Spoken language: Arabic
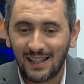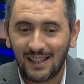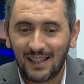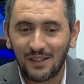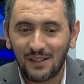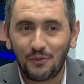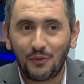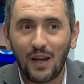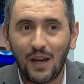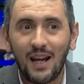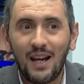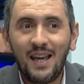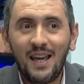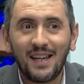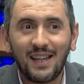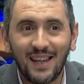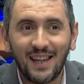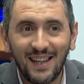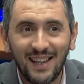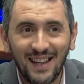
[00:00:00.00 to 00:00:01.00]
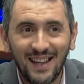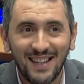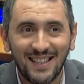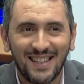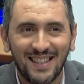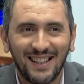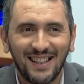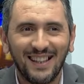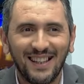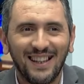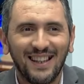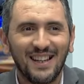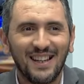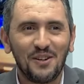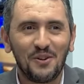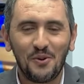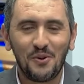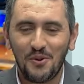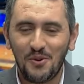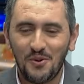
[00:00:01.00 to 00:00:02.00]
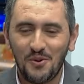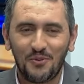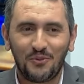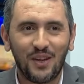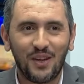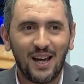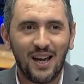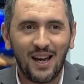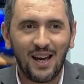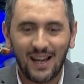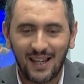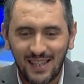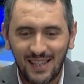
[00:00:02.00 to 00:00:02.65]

فيها الحكايات وفيها